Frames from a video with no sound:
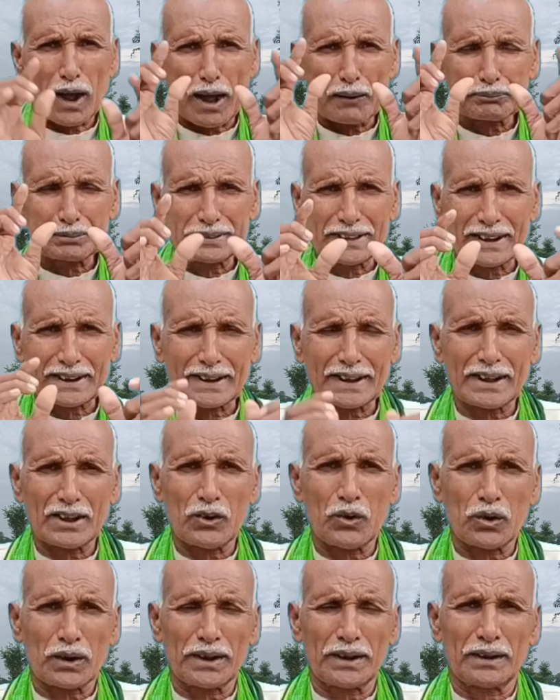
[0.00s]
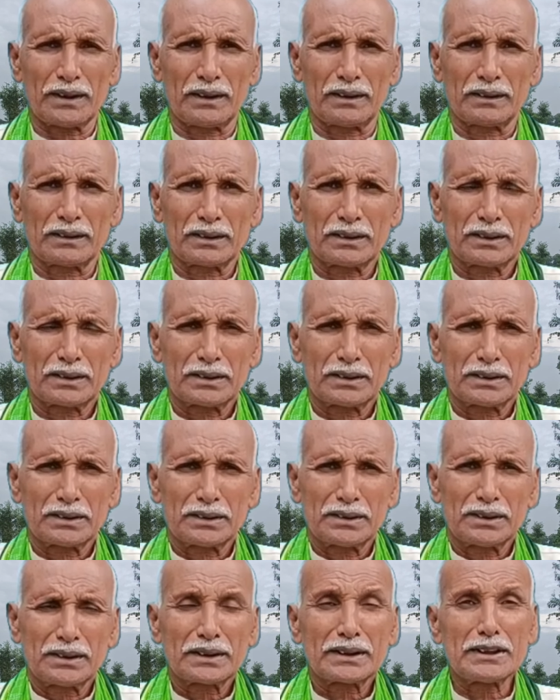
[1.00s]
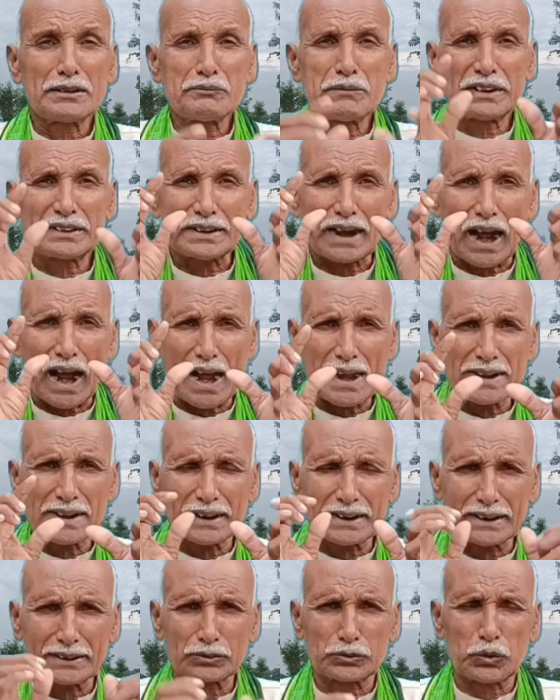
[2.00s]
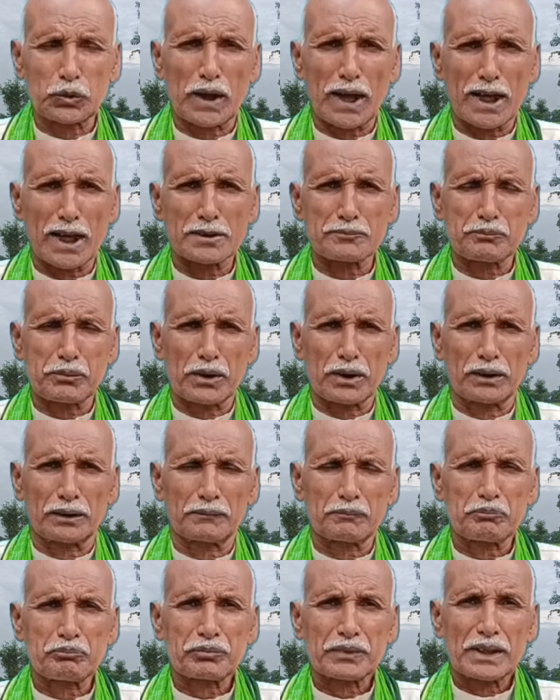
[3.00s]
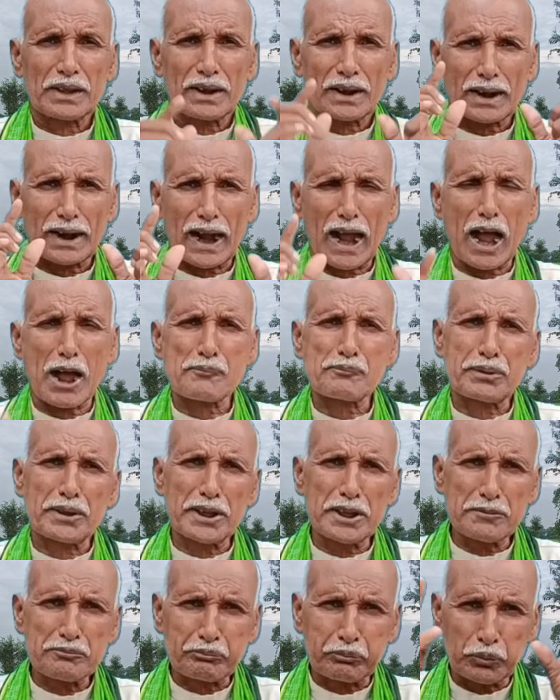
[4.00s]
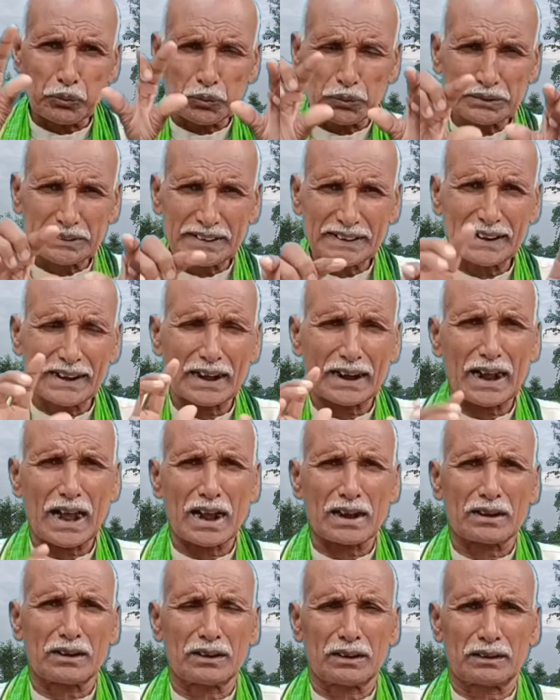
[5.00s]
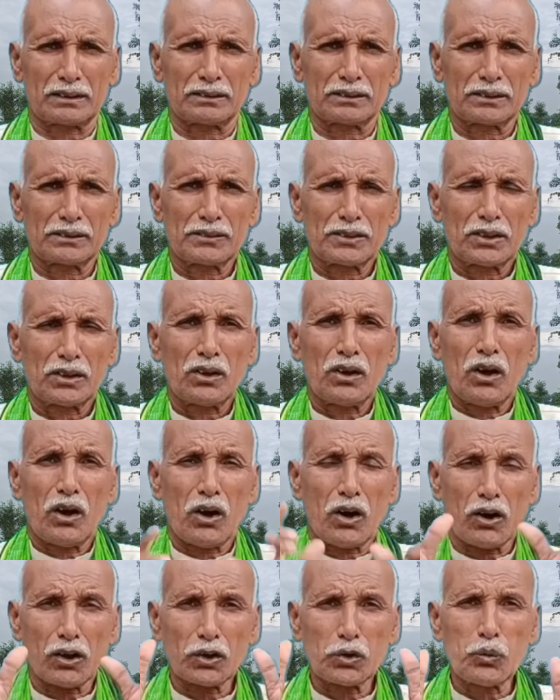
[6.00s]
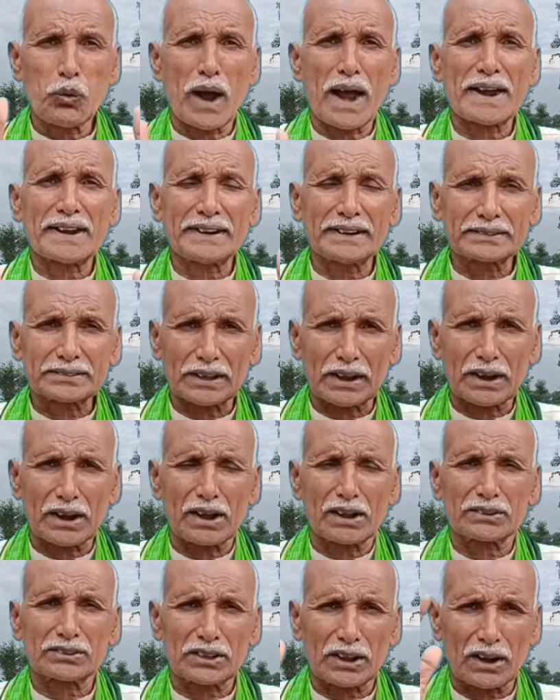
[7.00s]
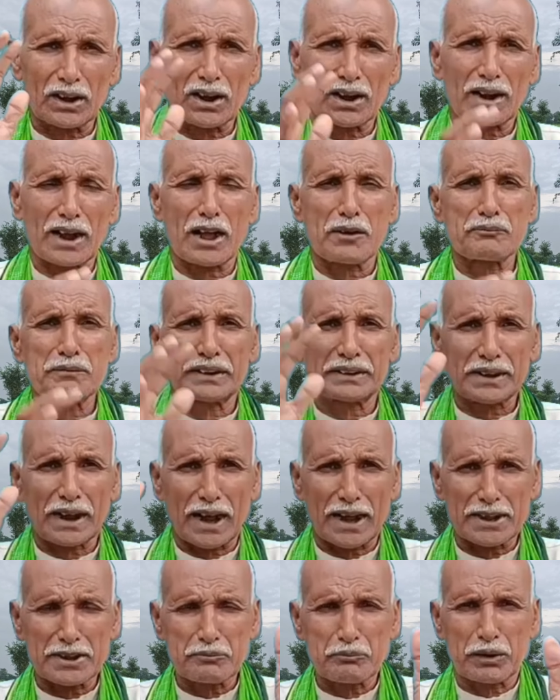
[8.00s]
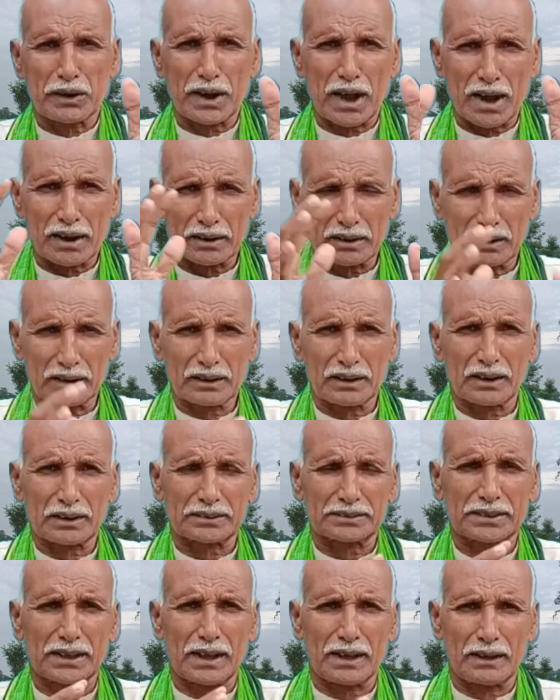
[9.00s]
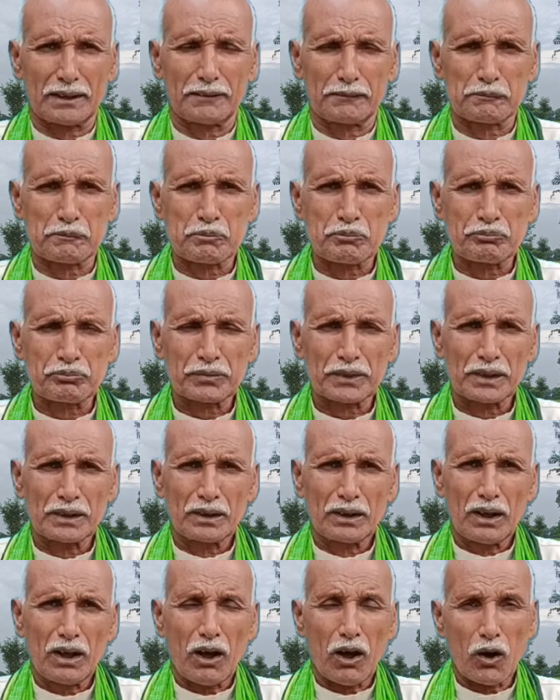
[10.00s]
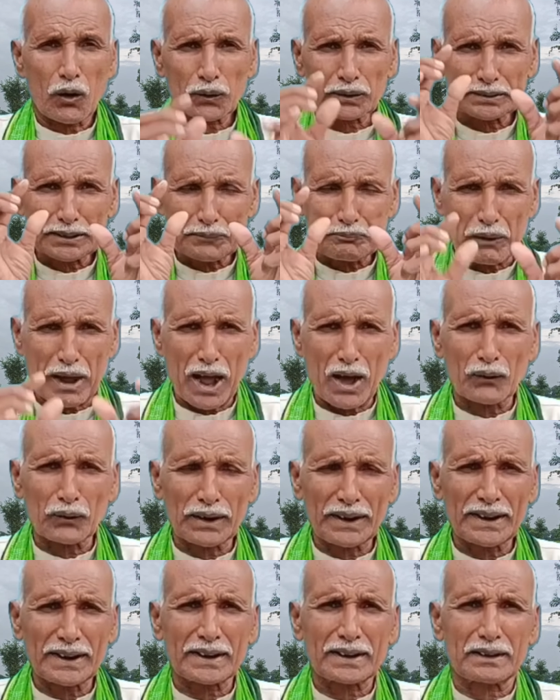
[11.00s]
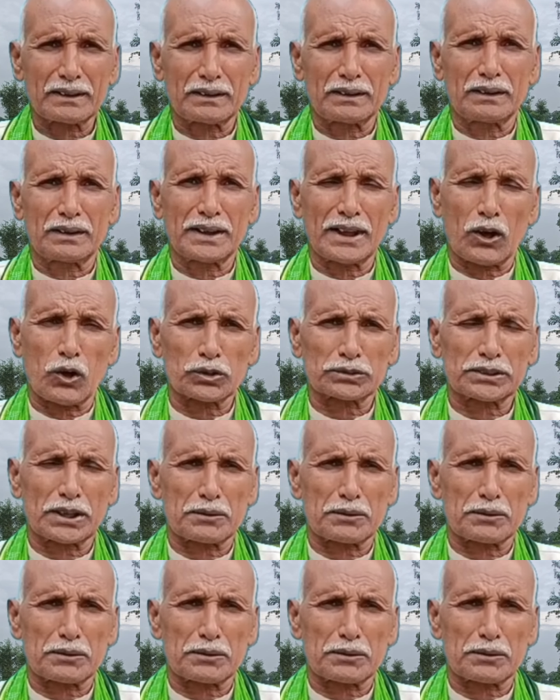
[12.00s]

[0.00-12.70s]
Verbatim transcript: तो आप देखे होंगे कि मिठाई के दुकान पर काफ़ी पूंजी लगाकर हलवाई तरह तरह का मिठाई बनाकर रखता है और दीपावली के